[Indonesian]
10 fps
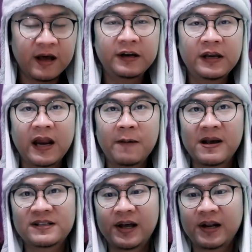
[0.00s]
dan nilai
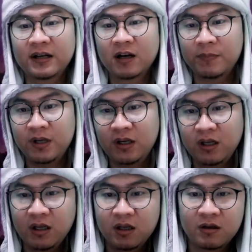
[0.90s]
pasaran klub
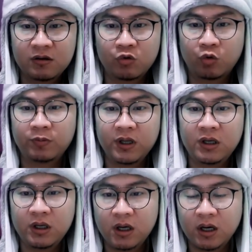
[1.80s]
ini cukup
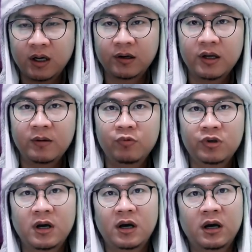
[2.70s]
tinggi ya karena ini
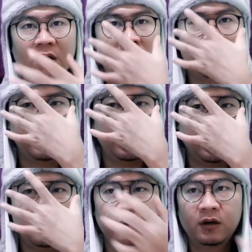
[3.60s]
punya
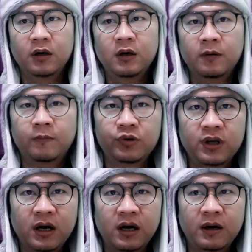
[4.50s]
company ya
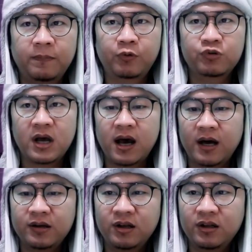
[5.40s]
punya
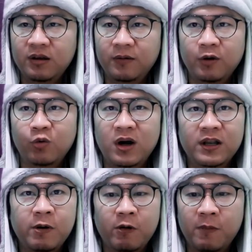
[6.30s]
perusahaan jadi
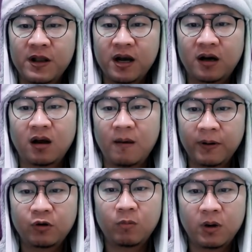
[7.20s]
uangnya memang banyak
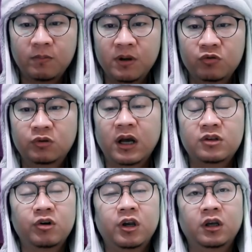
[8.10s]
8,5 juta
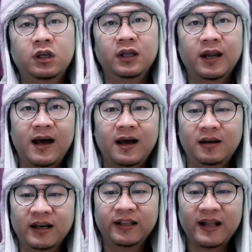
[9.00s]
coy gila
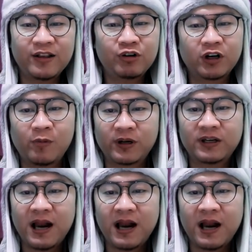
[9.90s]
kita lanjut ke nomor